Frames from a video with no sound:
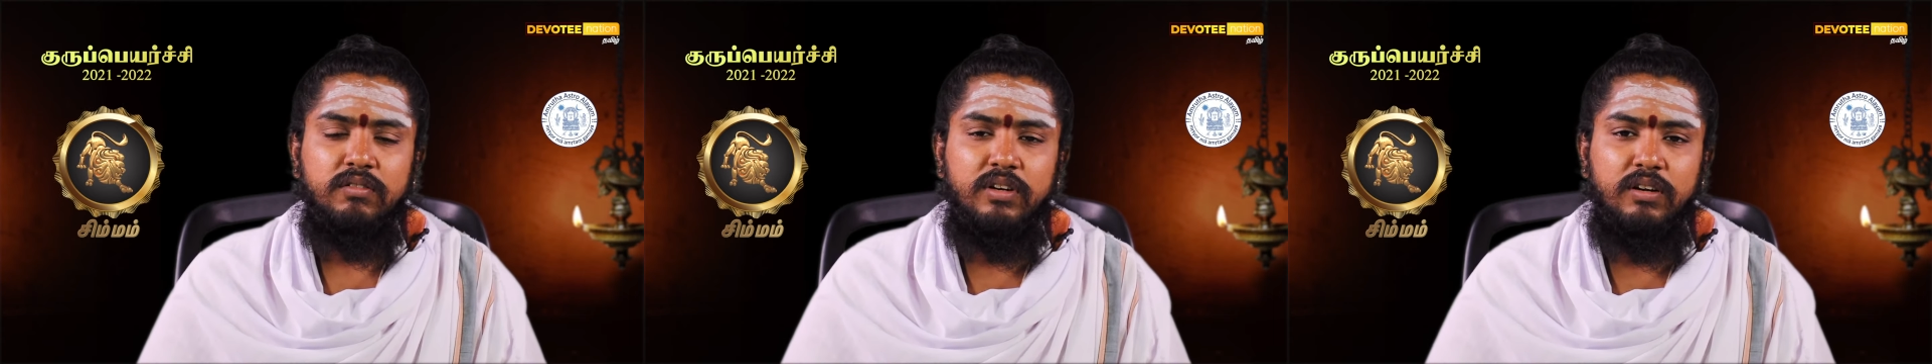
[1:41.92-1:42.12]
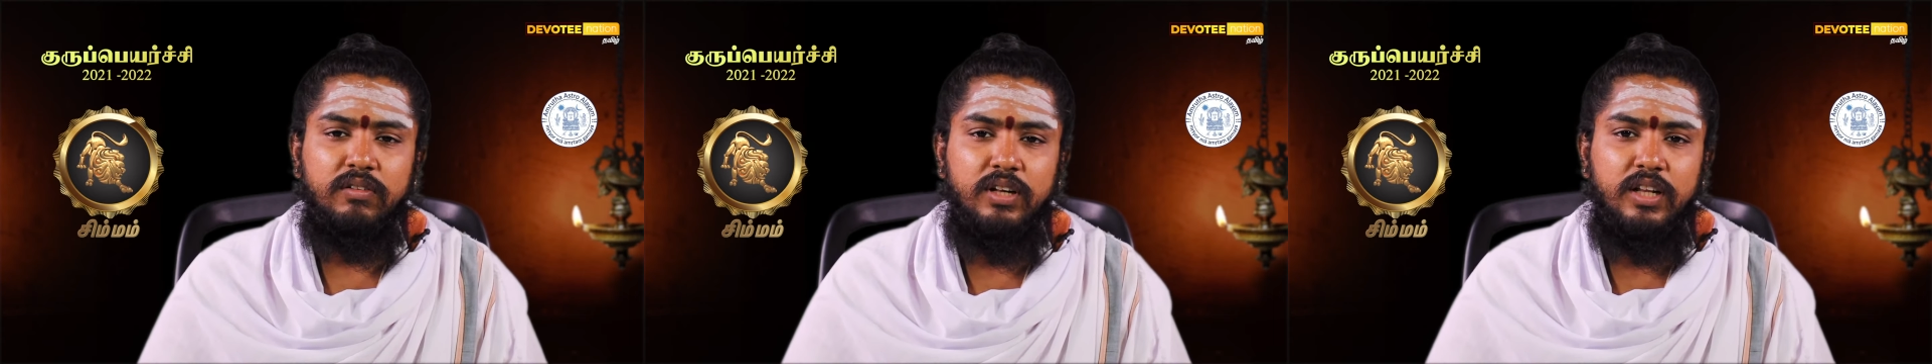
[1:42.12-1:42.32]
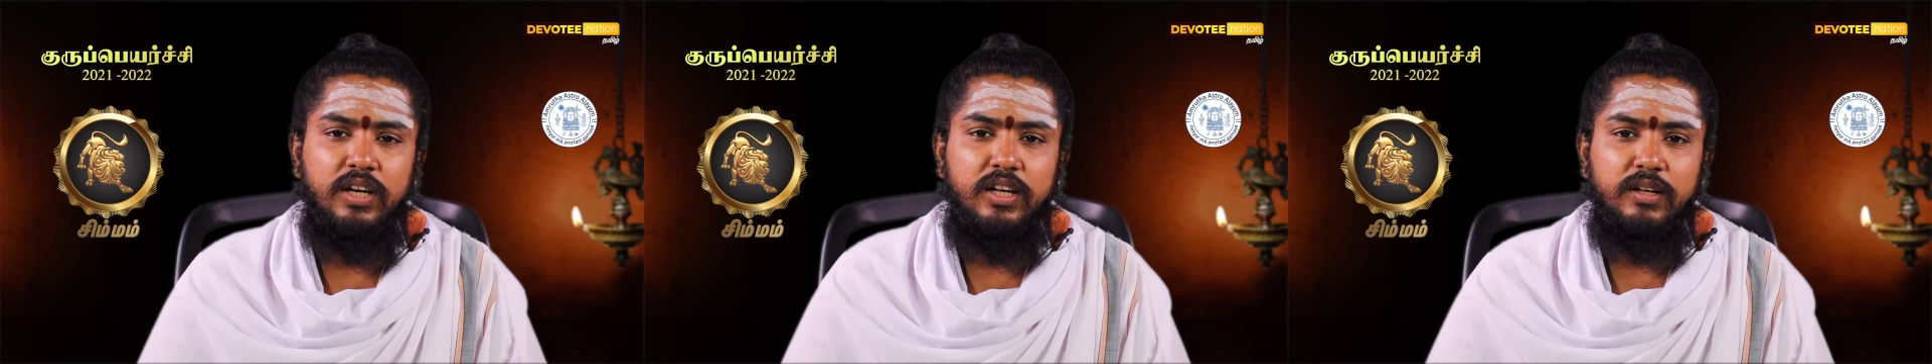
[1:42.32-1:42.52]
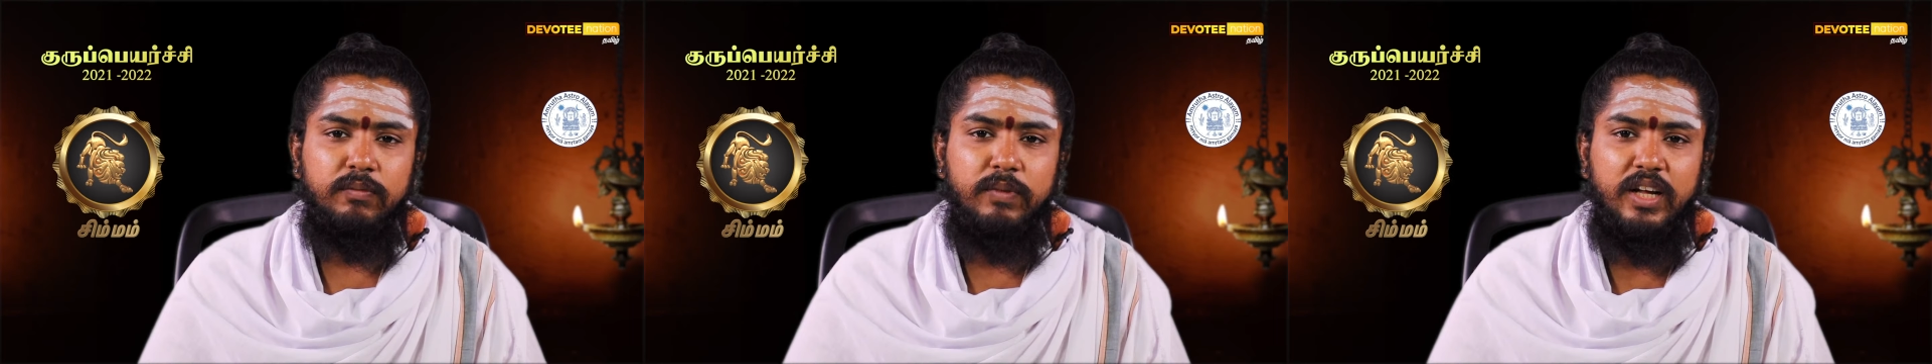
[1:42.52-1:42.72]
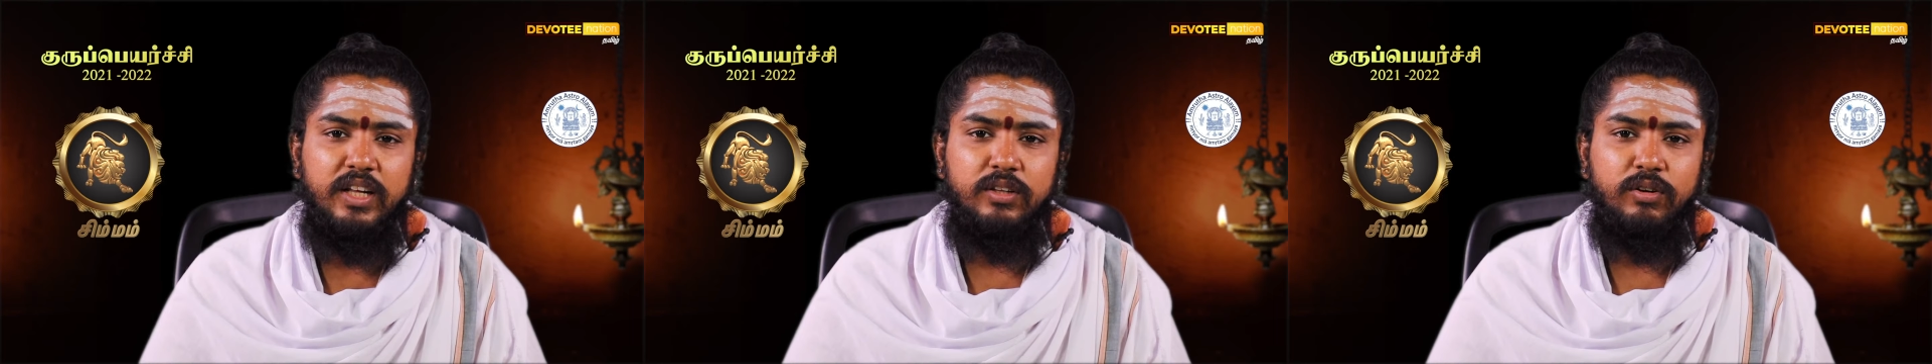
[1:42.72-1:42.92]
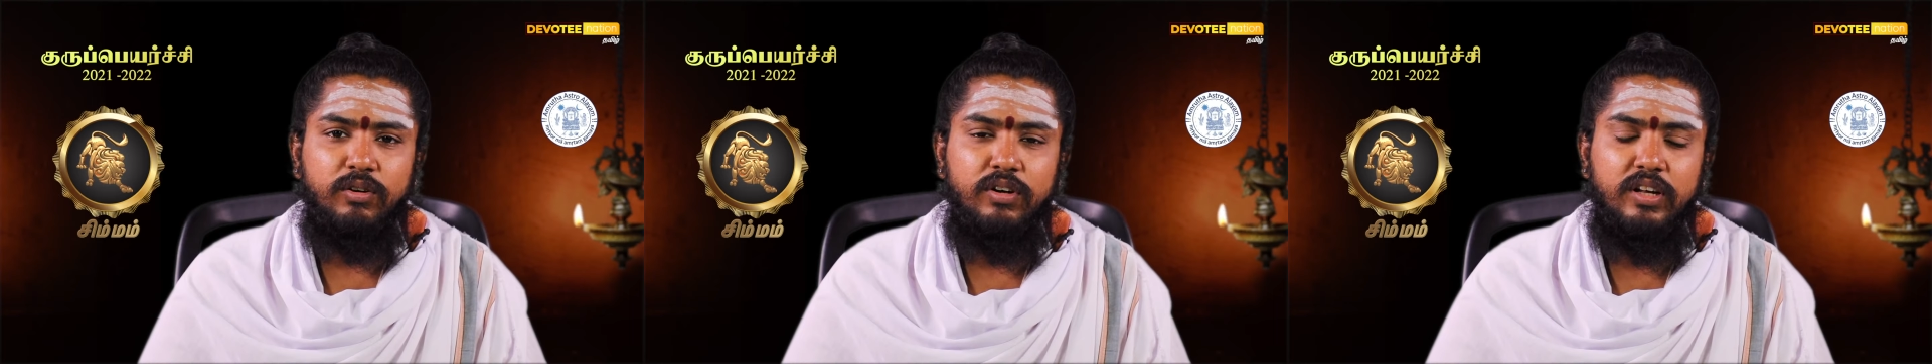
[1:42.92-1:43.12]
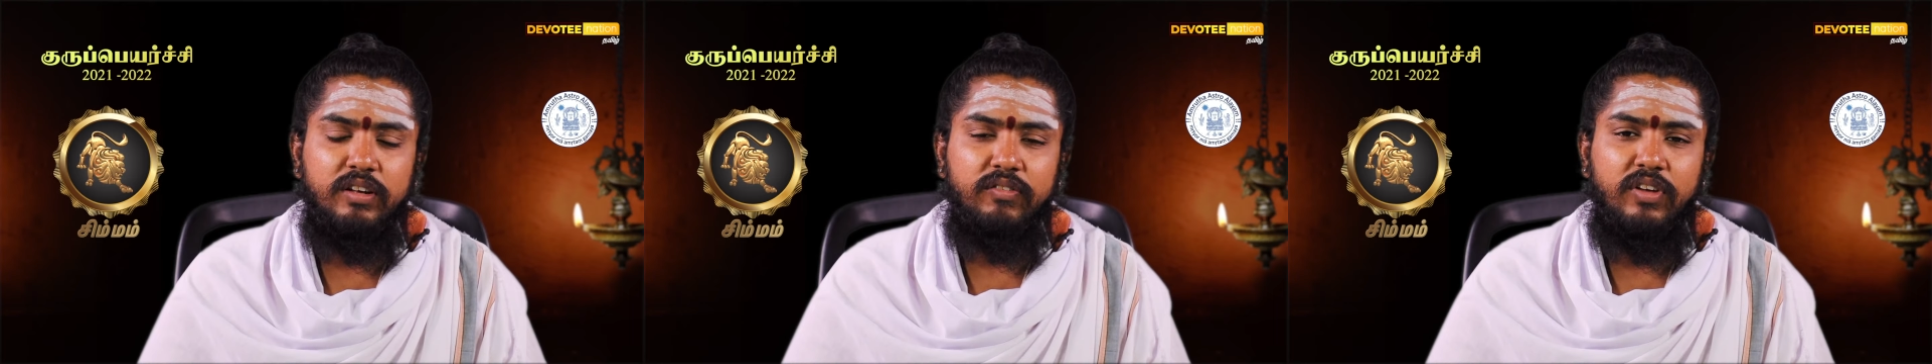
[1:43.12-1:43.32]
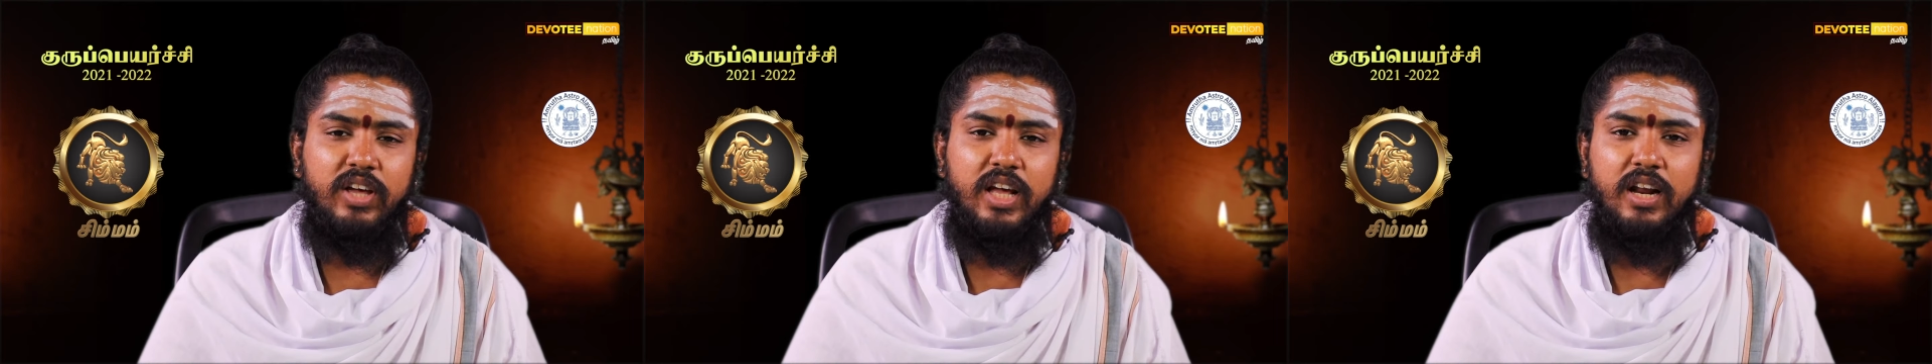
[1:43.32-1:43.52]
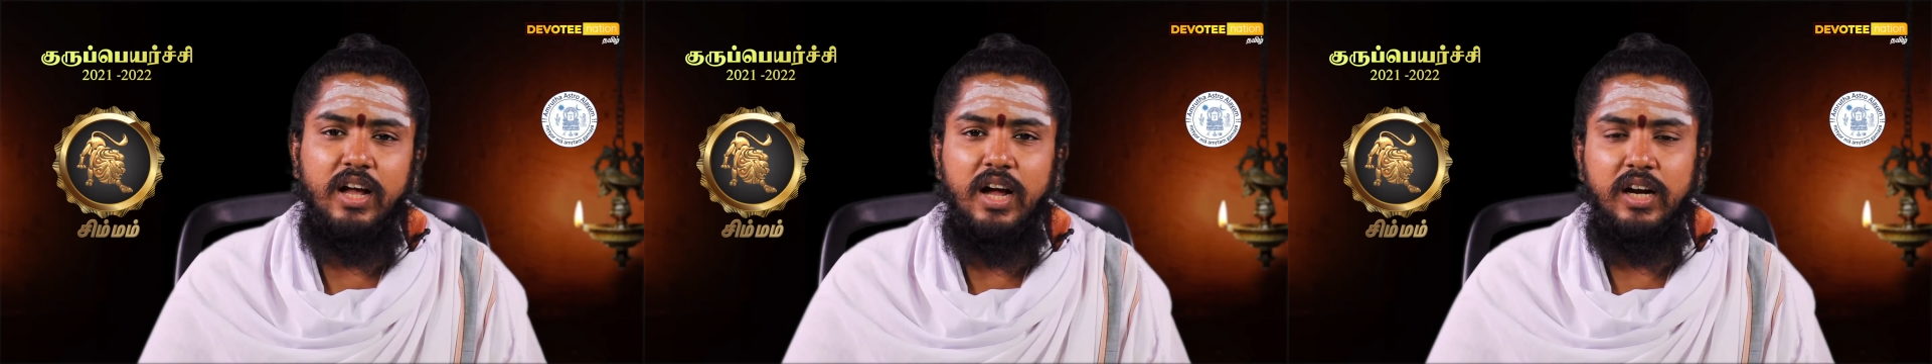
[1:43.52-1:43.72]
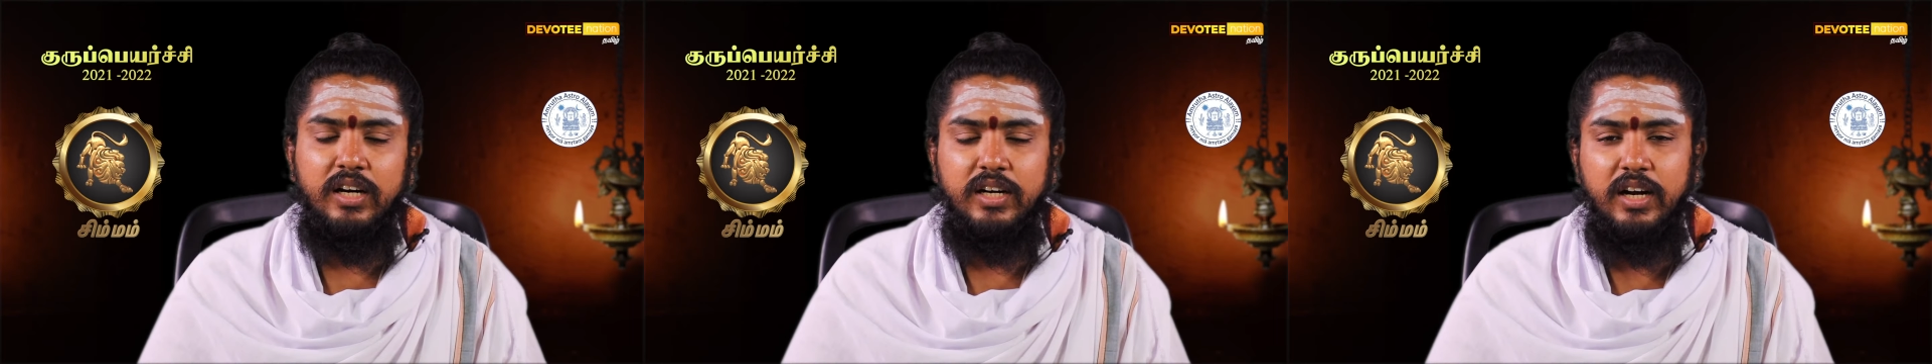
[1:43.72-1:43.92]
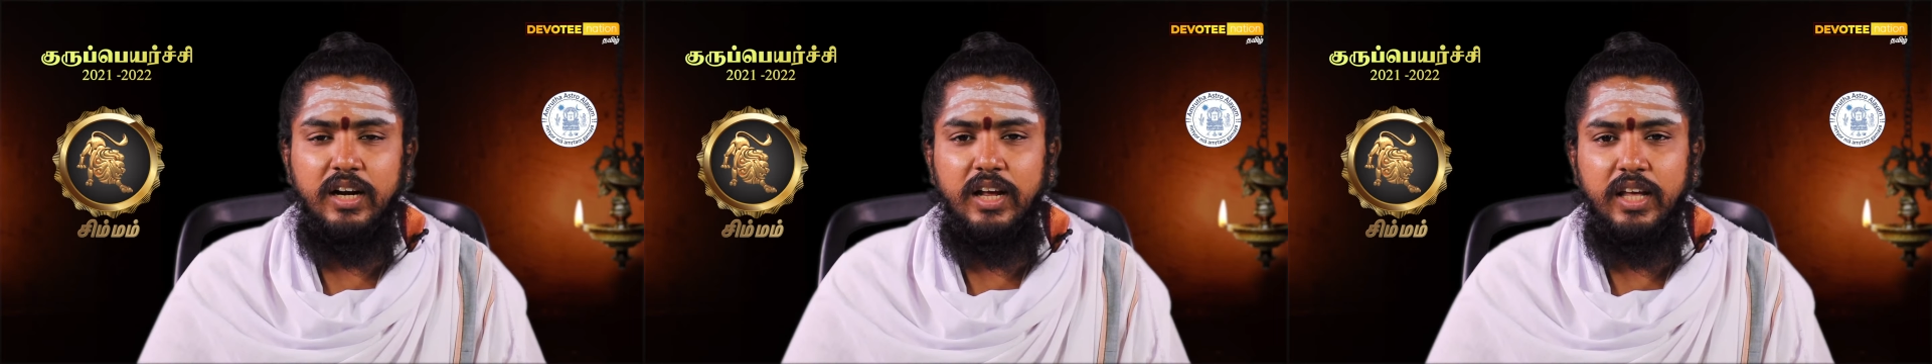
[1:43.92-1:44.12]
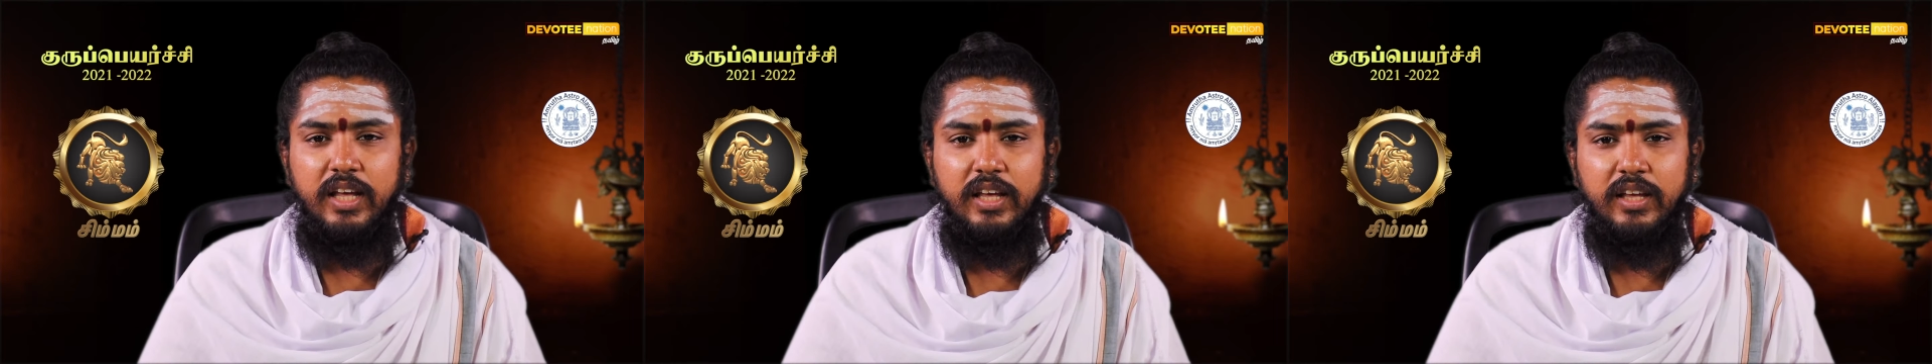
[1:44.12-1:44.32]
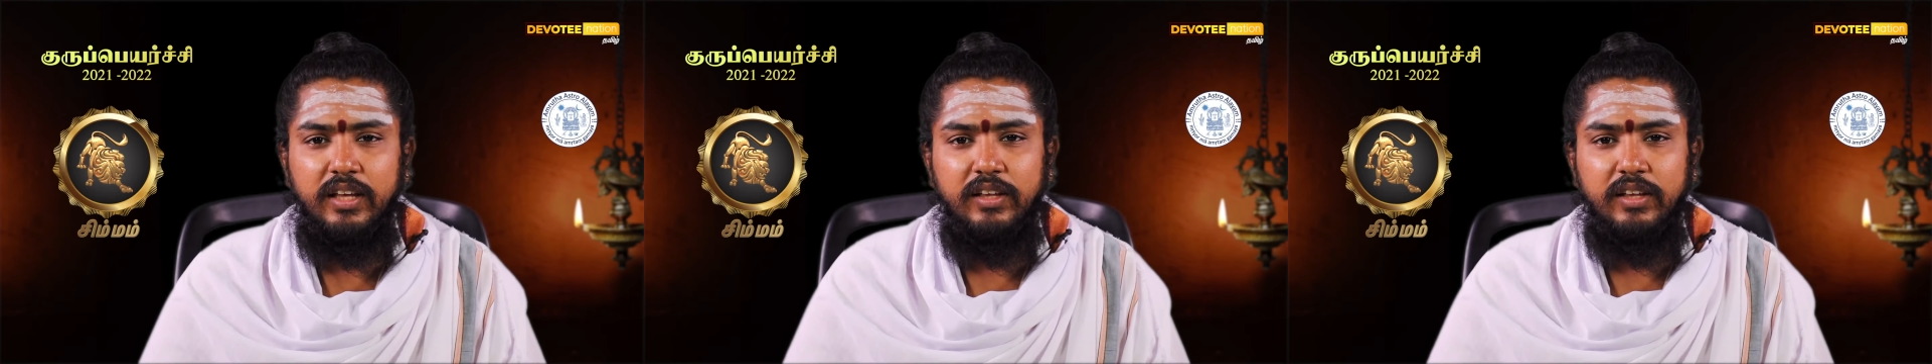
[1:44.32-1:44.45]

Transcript: வருவதற்கு பயந்து கொண்டு வேறு ஆட்களை